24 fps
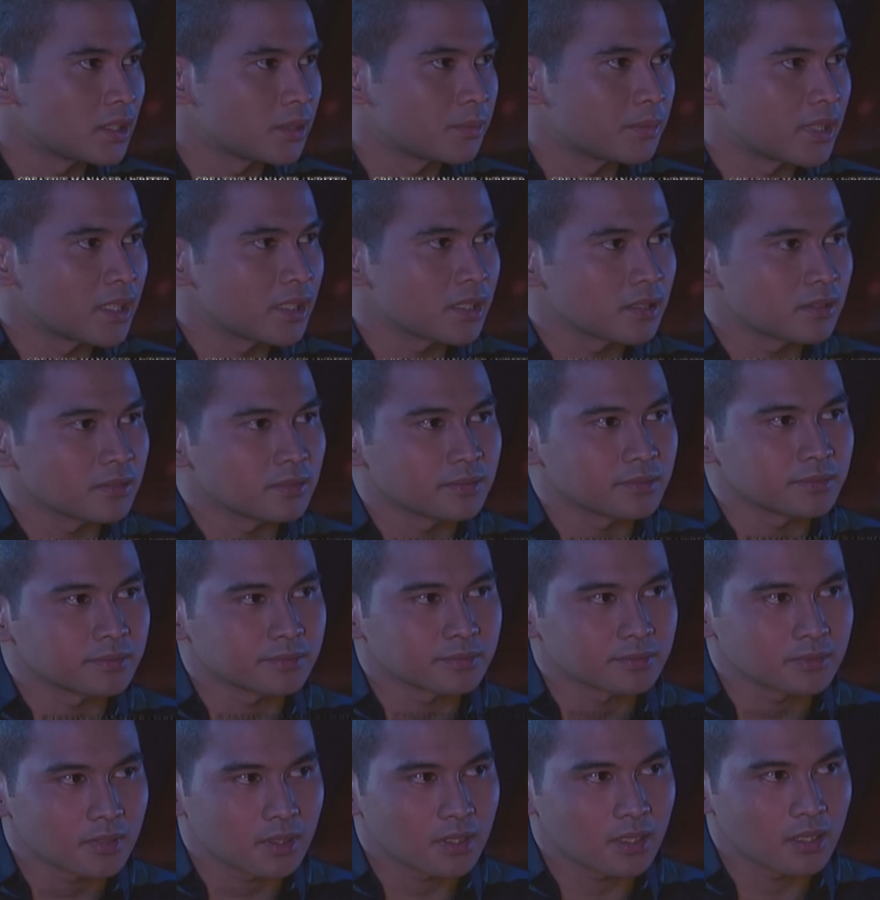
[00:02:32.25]
naman.
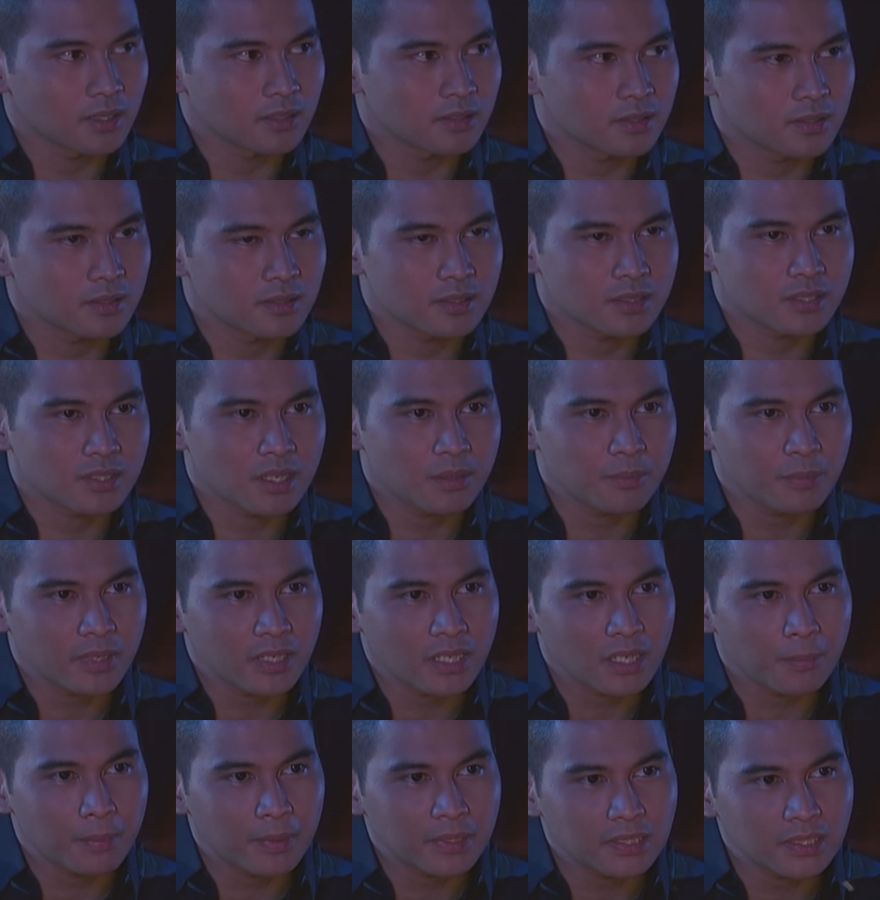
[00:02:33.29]
Siyempre,
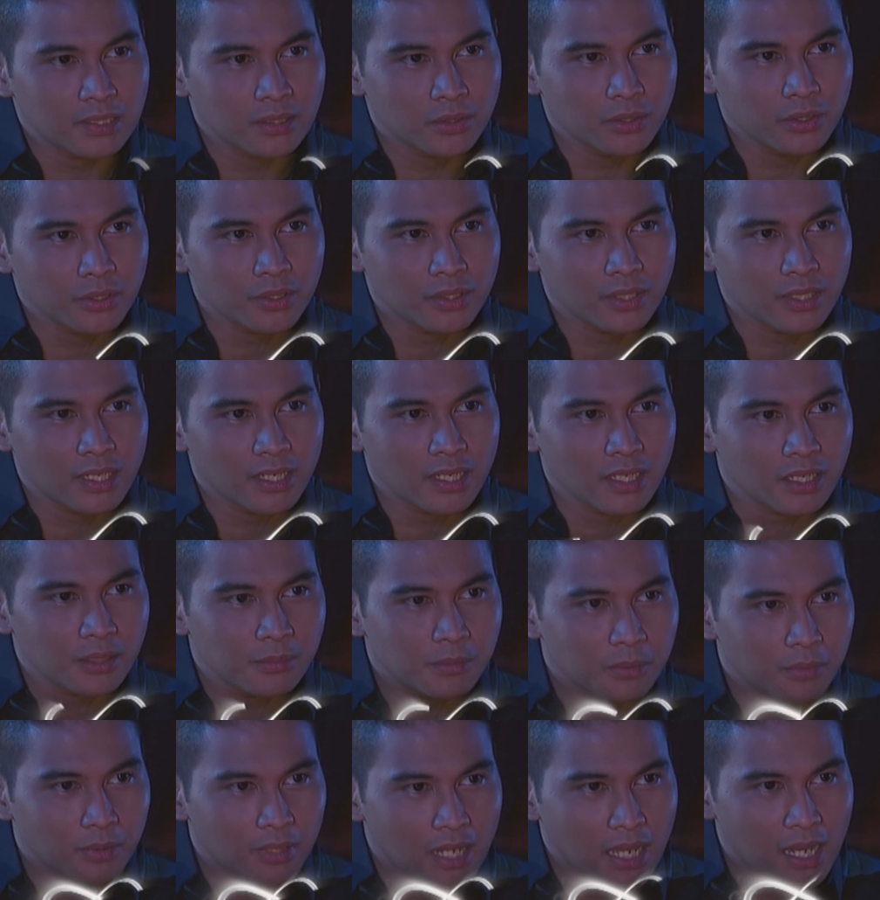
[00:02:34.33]
kapatid ko yun eh. Alam
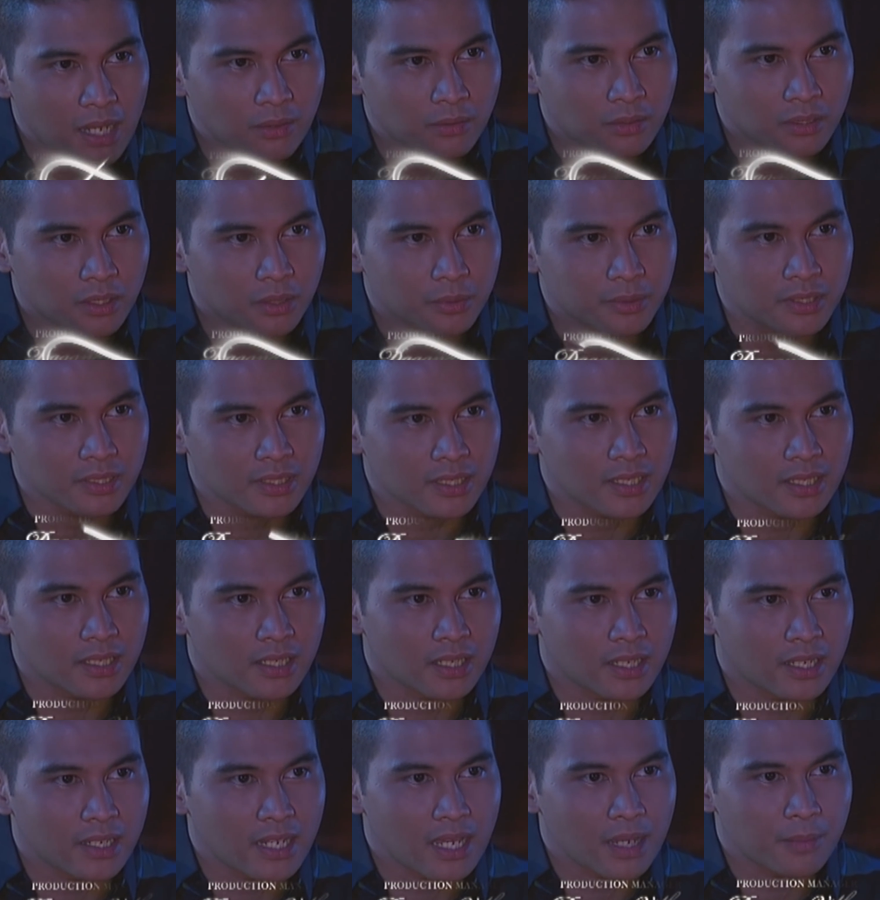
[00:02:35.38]
naman wala akong gawin
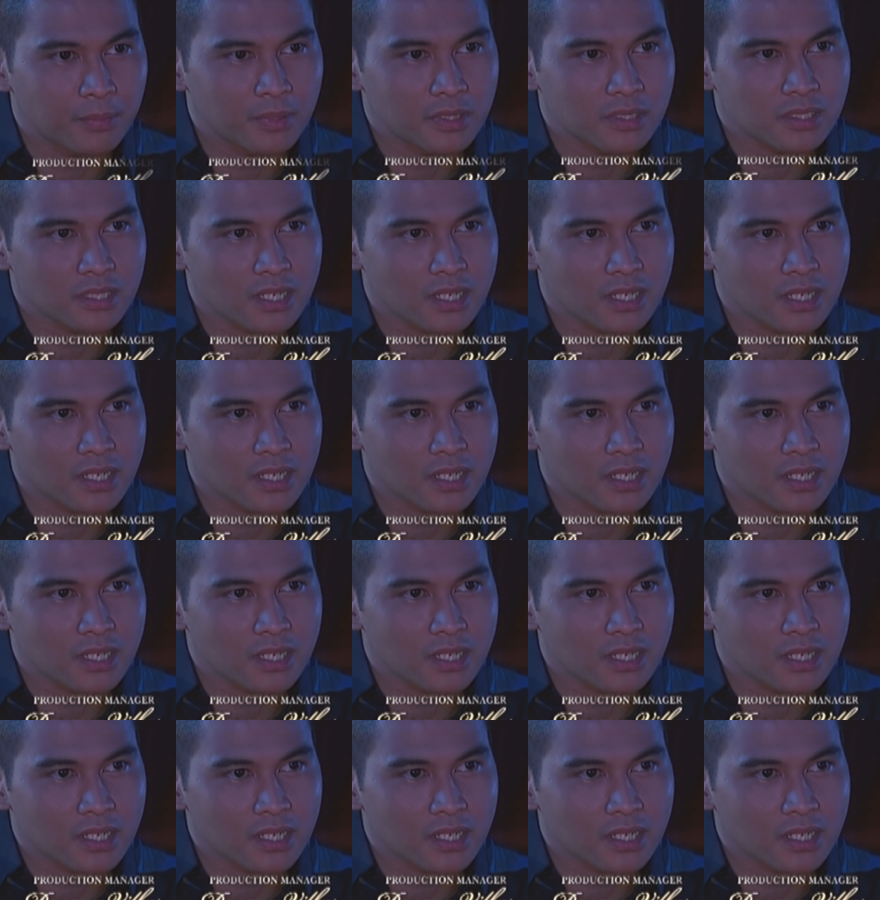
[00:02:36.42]
na hanapin